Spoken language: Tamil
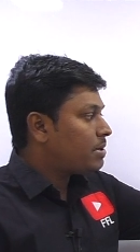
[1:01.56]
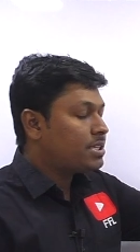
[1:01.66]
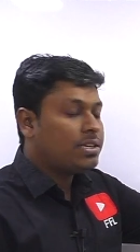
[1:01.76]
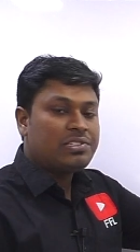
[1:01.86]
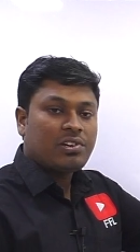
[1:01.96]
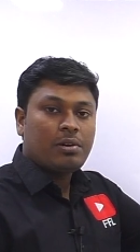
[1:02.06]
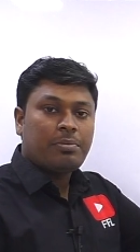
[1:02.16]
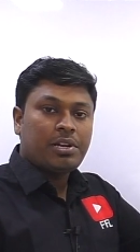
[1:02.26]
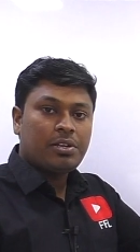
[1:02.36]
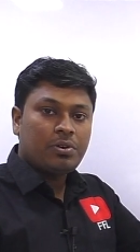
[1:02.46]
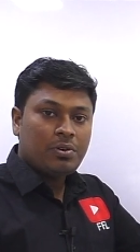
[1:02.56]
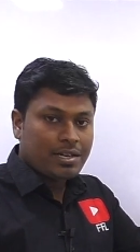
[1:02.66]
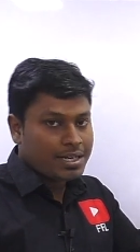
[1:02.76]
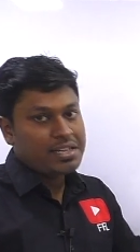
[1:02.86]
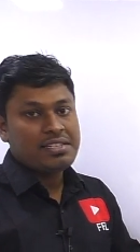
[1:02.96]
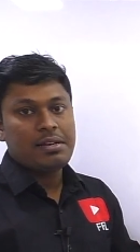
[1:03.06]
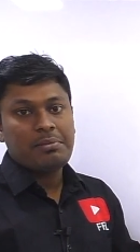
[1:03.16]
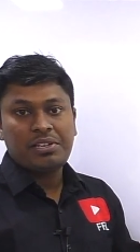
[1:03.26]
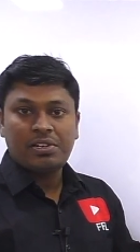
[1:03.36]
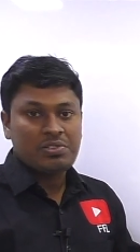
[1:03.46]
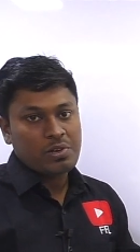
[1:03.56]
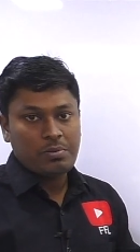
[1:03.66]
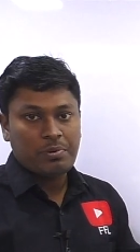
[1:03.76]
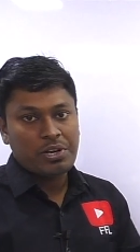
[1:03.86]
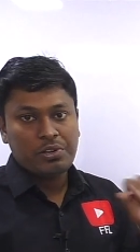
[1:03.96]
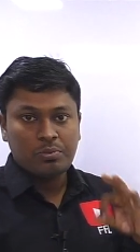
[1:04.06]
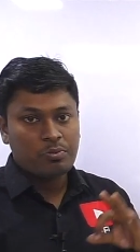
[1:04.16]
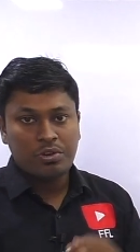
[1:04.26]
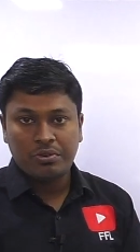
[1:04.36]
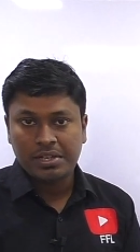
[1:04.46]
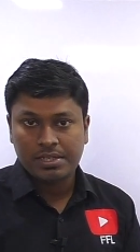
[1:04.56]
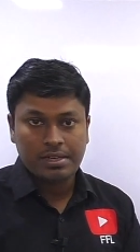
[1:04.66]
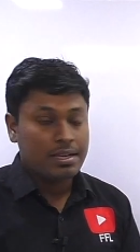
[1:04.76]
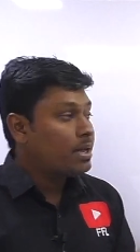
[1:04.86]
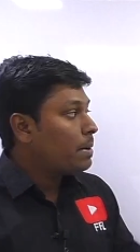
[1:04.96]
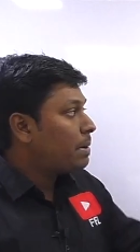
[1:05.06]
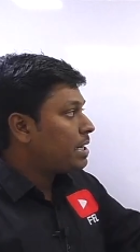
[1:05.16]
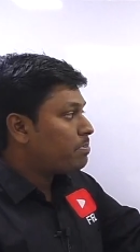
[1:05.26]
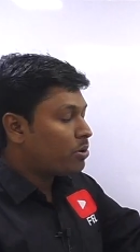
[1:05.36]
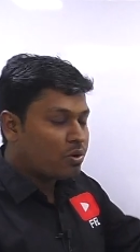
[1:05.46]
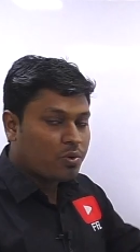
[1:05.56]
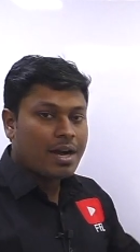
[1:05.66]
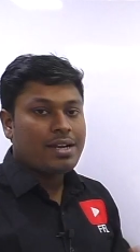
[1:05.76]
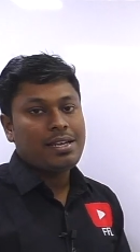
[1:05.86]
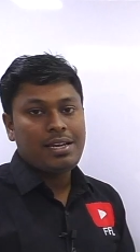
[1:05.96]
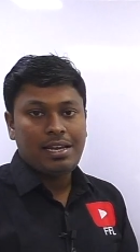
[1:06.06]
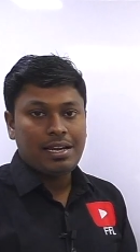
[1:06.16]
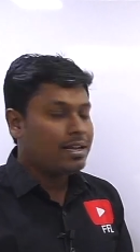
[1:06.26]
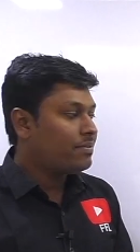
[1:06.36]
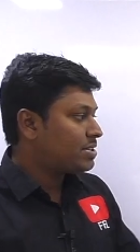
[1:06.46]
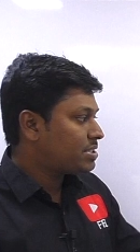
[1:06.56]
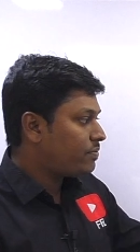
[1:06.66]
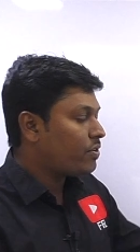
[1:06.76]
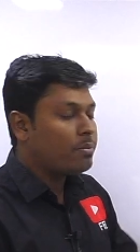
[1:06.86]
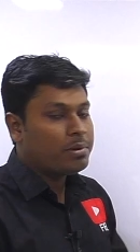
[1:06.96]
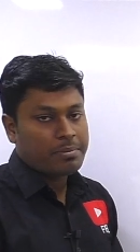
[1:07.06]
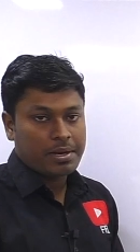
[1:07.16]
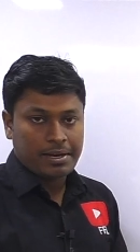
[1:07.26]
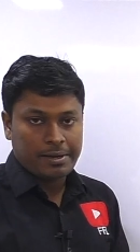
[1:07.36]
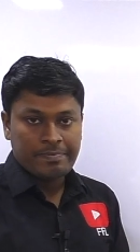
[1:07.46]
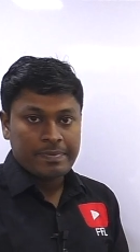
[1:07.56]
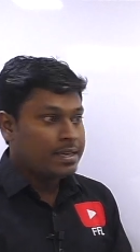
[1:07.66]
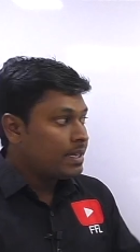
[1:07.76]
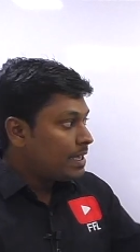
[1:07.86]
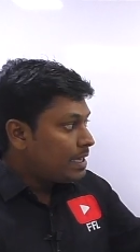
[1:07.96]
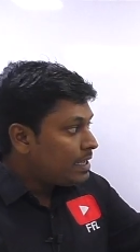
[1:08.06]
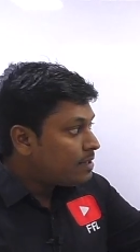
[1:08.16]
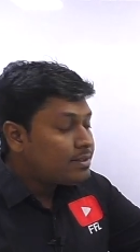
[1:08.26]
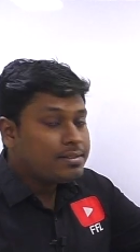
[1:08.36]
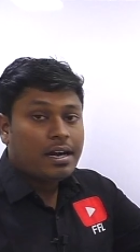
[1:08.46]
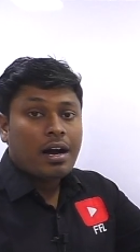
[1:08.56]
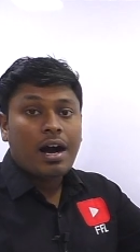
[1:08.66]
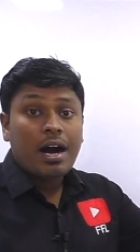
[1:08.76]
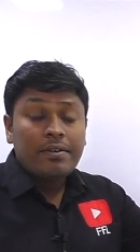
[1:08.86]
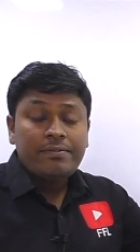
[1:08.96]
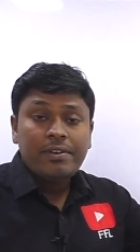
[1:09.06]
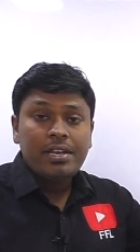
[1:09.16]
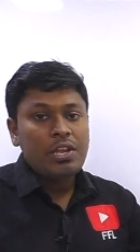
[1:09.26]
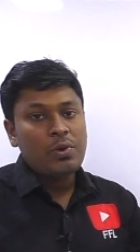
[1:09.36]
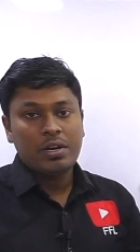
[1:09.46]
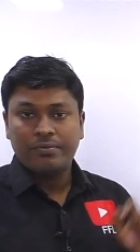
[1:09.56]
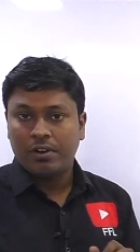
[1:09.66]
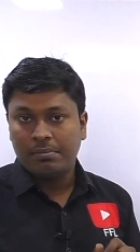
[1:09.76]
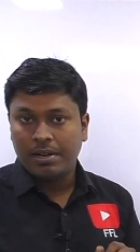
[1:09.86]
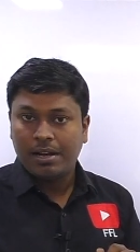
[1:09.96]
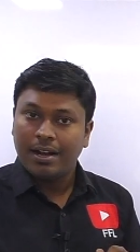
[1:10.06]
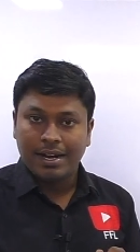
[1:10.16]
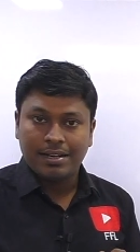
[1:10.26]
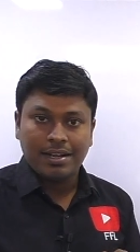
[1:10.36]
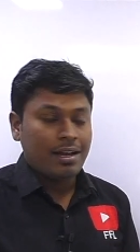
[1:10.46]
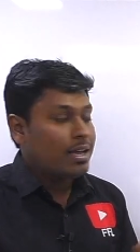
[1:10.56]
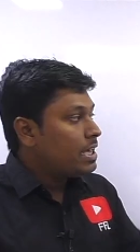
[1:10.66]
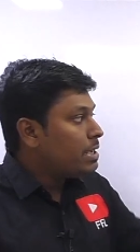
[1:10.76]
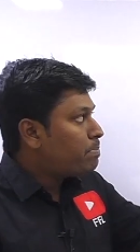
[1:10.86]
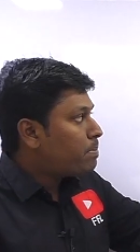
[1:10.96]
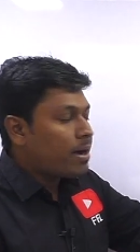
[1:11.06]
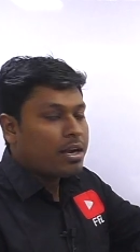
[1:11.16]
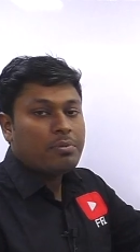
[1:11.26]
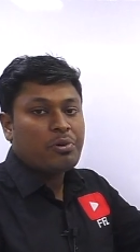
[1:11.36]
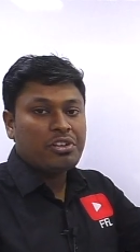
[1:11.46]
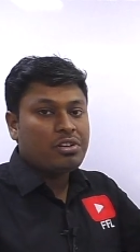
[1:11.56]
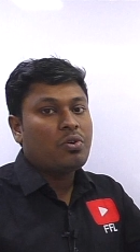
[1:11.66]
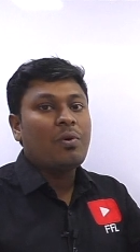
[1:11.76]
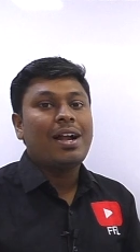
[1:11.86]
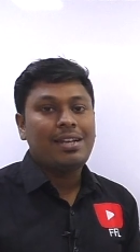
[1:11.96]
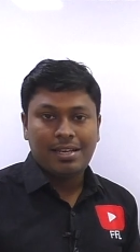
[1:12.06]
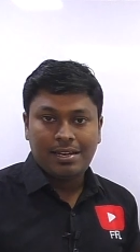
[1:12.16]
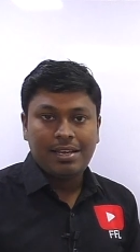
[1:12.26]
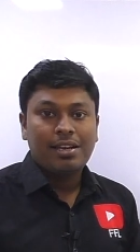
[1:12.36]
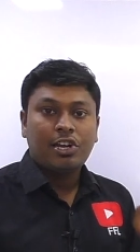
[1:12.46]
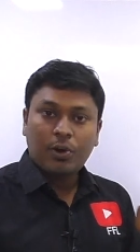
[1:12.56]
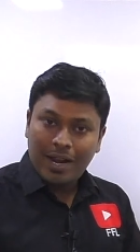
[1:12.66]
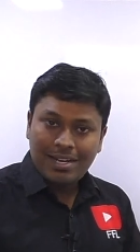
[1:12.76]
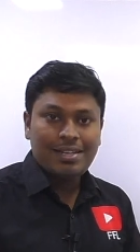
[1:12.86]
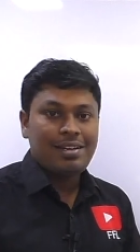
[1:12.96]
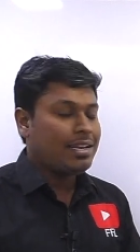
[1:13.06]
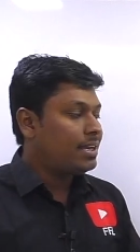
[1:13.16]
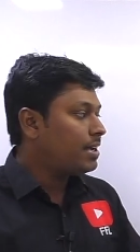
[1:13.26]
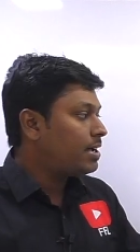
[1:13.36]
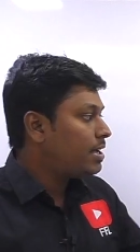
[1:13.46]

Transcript: மெத்தட்லேயும் சால்வ் பண்ணியிருந்தோம் ட்ரெடிஷ்னல் மெத்தட்லேயும் சால்வ் பண்ணியிருந்தோம் மூணு கொஷன் பட் இப்போ குவார்ட்டர்லியில் ஃபஸ்ட்டு ஃபார்முலா பார்க்கலாம் இது ஆஃப் ஃபார்முலா கரெக்டாக இப்போ பார்க்க போகிறது குவார்டர்லி குவார்டர்லியில்